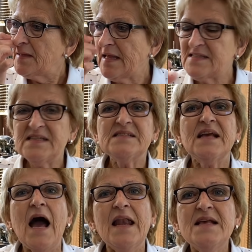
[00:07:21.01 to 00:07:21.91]
dass das
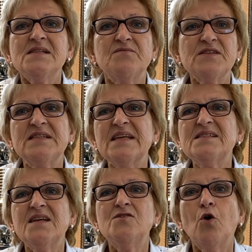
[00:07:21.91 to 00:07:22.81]
alles, was
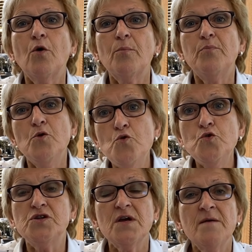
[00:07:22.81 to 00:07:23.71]
jetzt halt noch
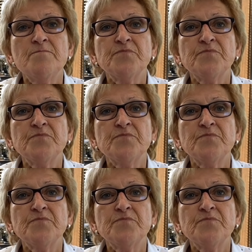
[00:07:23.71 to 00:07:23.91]
blüht